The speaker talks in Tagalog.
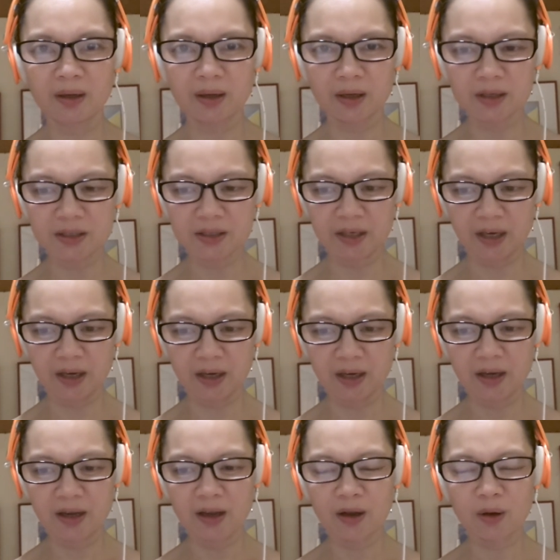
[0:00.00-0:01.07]
Kasi
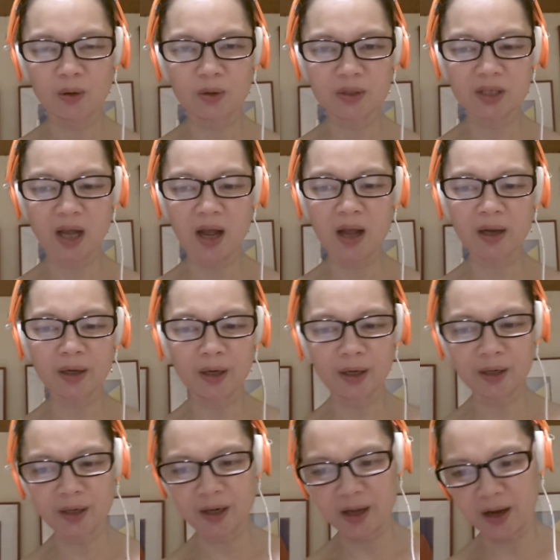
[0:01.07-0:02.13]
kung sa
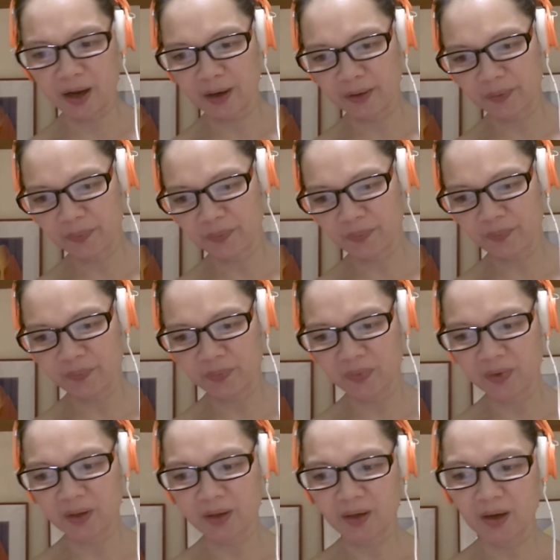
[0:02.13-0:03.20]
akin lang,
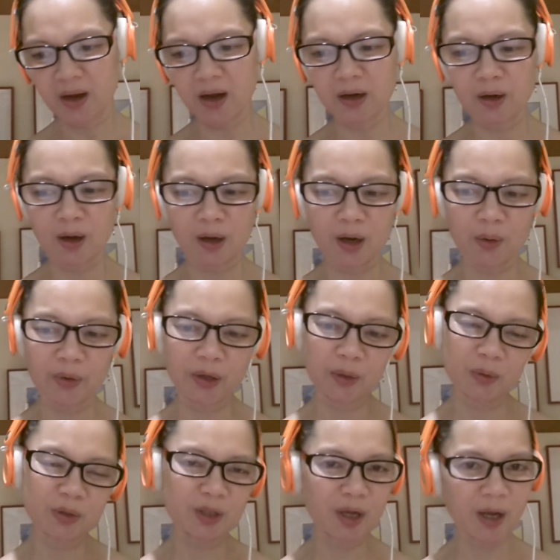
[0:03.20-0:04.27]
ang gagawin
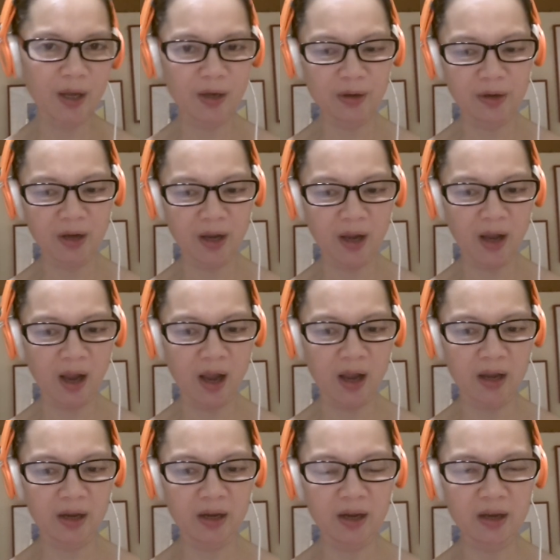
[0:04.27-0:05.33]
ko sa kanya
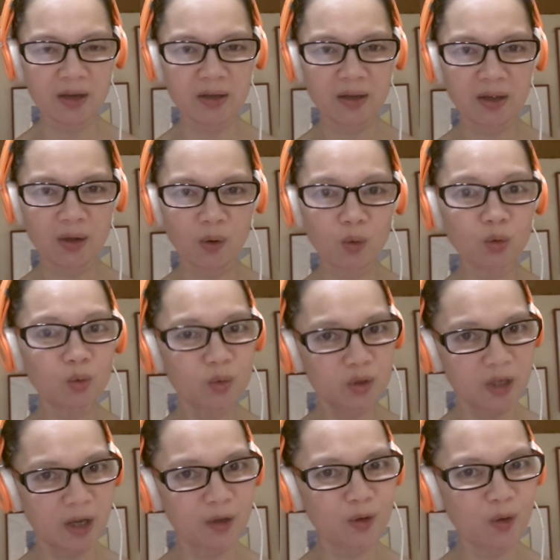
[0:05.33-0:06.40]
ay
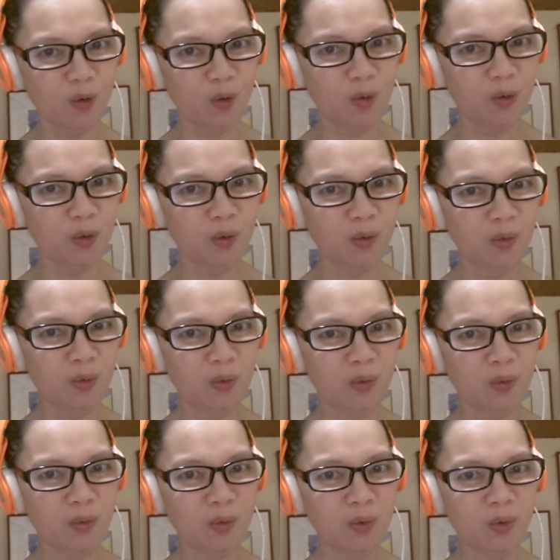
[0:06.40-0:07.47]
utusan ko.
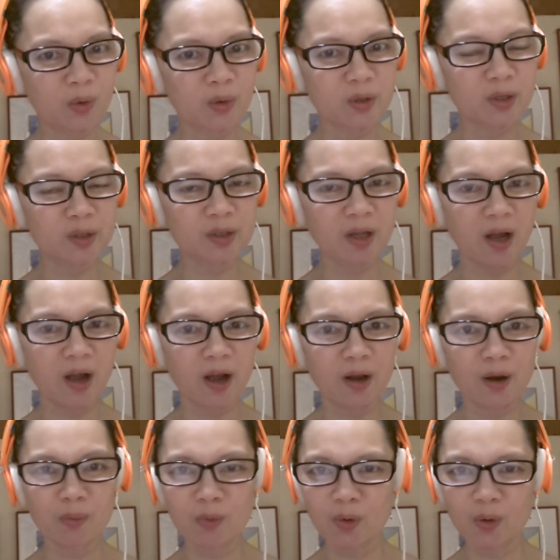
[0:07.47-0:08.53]
Tapos
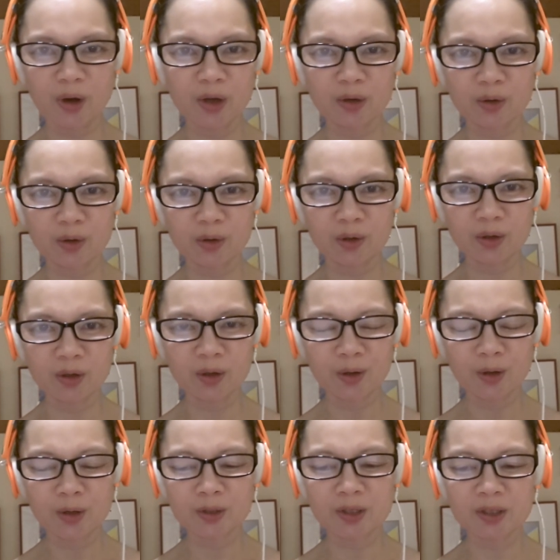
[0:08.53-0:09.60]
alam mo kung ano?
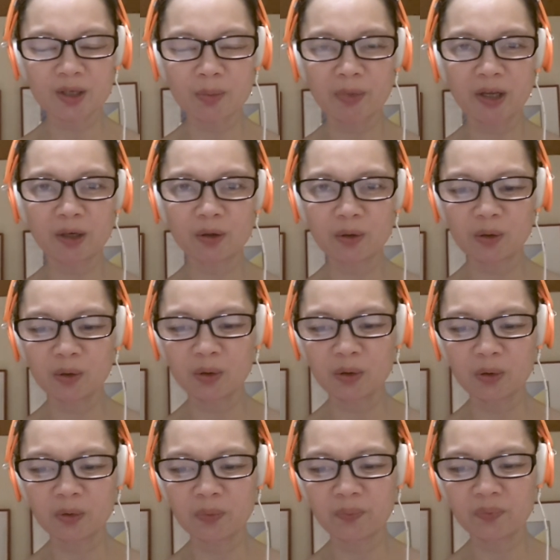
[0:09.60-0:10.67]
Sasabihin
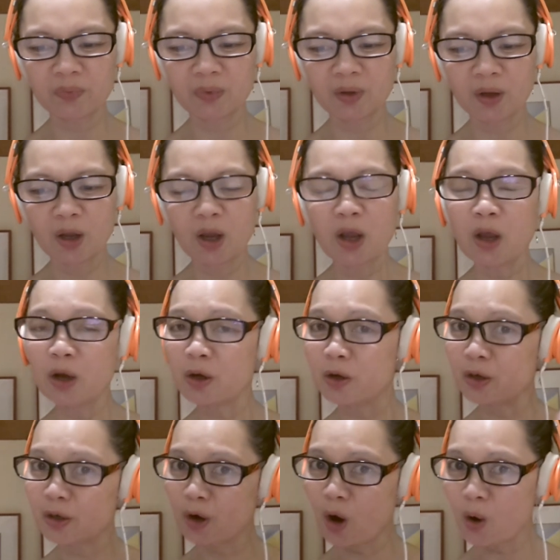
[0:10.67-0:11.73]
ko,
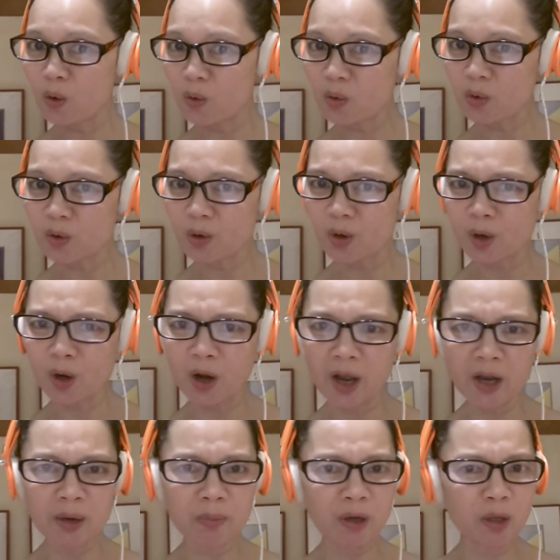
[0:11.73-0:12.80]
Go
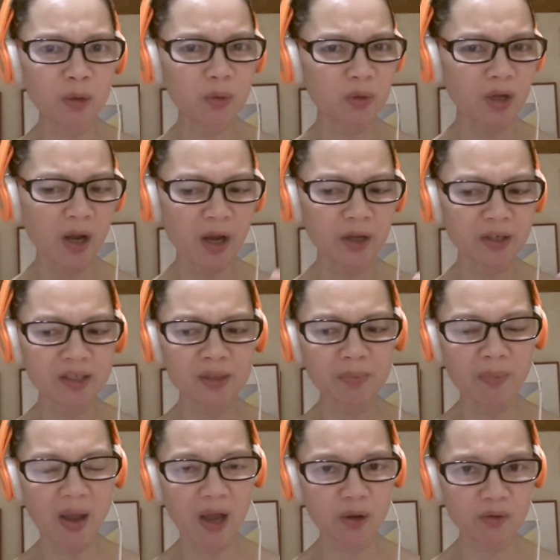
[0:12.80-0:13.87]
climb into the highest
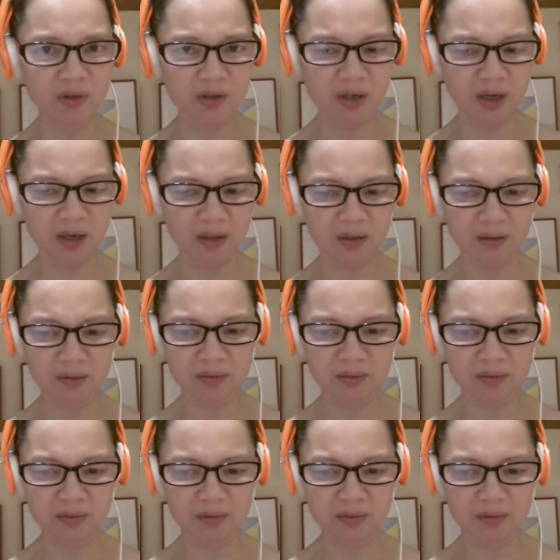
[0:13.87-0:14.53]
mountain.